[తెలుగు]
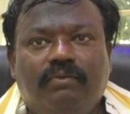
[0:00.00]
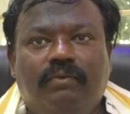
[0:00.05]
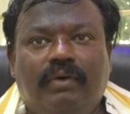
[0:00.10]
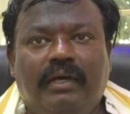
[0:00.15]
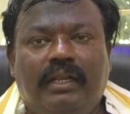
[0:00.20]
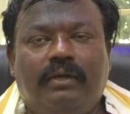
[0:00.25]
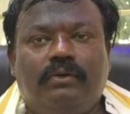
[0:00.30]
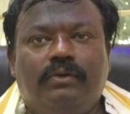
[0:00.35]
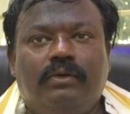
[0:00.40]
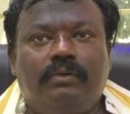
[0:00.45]

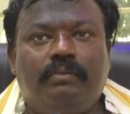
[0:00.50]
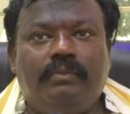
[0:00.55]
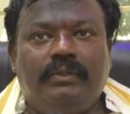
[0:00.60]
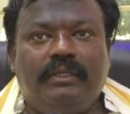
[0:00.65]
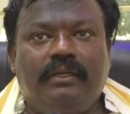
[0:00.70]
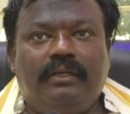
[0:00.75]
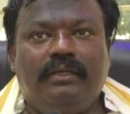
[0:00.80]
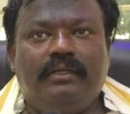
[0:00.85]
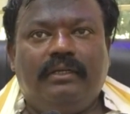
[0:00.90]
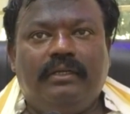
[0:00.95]
వాళ్ళకు ఒక
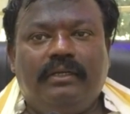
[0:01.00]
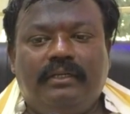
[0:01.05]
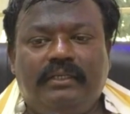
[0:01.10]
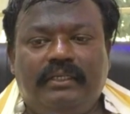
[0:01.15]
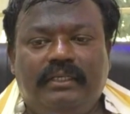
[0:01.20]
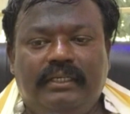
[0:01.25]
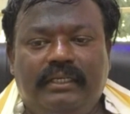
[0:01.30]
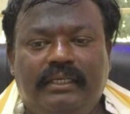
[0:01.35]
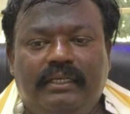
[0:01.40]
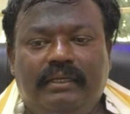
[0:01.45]

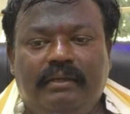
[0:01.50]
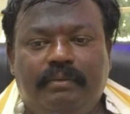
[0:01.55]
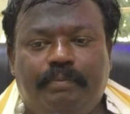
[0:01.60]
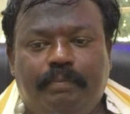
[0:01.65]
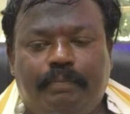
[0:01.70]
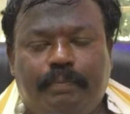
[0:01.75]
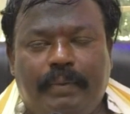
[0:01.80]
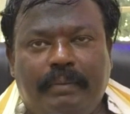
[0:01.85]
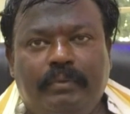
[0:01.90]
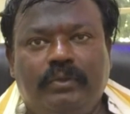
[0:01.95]
ఈ
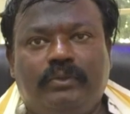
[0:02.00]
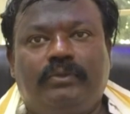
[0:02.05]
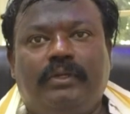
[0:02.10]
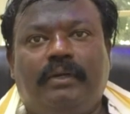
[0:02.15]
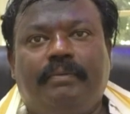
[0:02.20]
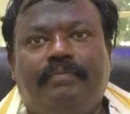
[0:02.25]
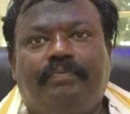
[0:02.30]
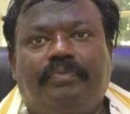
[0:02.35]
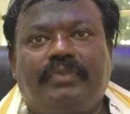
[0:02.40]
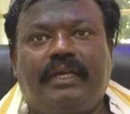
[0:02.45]

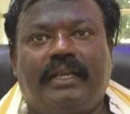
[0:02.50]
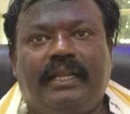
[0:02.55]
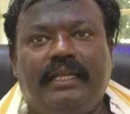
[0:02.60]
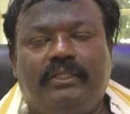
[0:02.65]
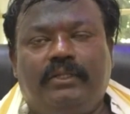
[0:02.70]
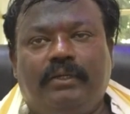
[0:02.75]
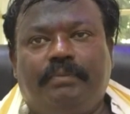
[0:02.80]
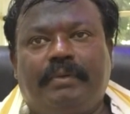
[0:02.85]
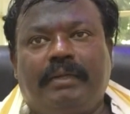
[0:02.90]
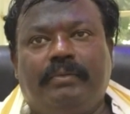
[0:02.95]
ప్రభుత్వం
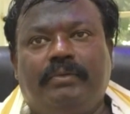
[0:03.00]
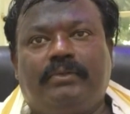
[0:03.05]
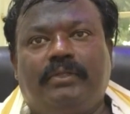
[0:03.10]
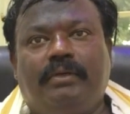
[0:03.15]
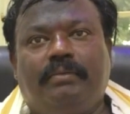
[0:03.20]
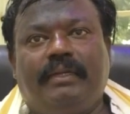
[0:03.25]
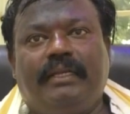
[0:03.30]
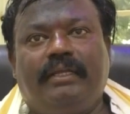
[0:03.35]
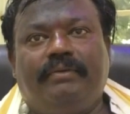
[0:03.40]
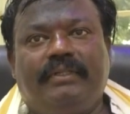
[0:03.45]
రైతు
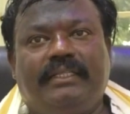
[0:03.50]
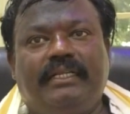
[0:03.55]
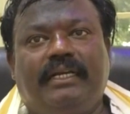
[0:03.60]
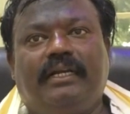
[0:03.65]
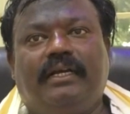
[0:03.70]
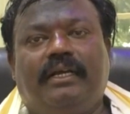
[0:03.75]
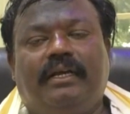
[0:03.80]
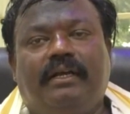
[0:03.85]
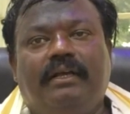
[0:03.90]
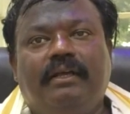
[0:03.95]
ప్రభుత్వం అనే
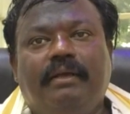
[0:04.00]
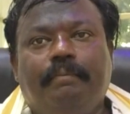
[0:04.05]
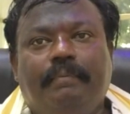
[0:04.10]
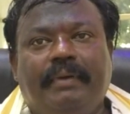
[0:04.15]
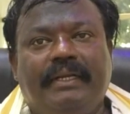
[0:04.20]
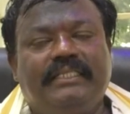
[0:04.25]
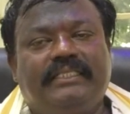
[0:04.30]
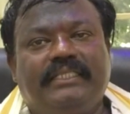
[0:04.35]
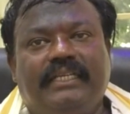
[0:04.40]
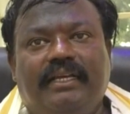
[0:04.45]
విధంగా
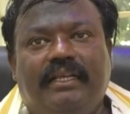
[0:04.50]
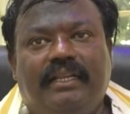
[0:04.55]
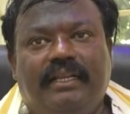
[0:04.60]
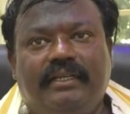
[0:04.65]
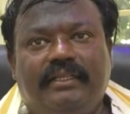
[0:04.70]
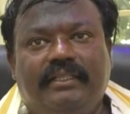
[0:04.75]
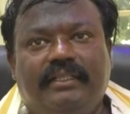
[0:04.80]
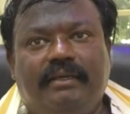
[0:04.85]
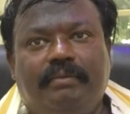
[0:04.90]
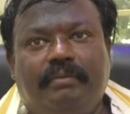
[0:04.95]

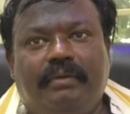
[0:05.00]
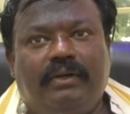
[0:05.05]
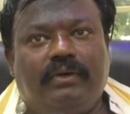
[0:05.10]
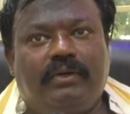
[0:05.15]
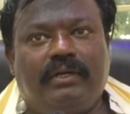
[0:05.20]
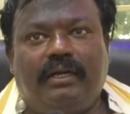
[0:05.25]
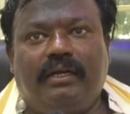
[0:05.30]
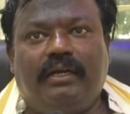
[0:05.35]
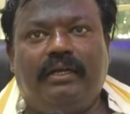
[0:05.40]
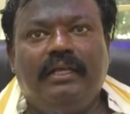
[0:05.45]
పనిచేయాలనేది మా
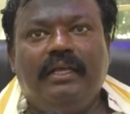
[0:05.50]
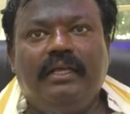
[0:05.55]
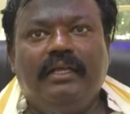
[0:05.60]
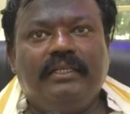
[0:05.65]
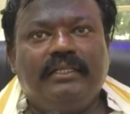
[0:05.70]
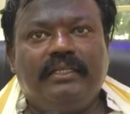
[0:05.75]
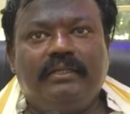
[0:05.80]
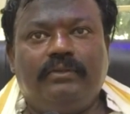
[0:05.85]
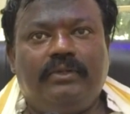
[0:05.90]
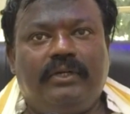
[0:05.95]
ఒక
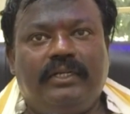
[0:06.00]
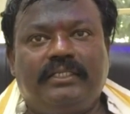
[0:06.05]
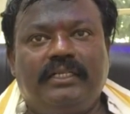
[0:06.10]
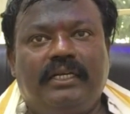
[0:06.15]
దృఢ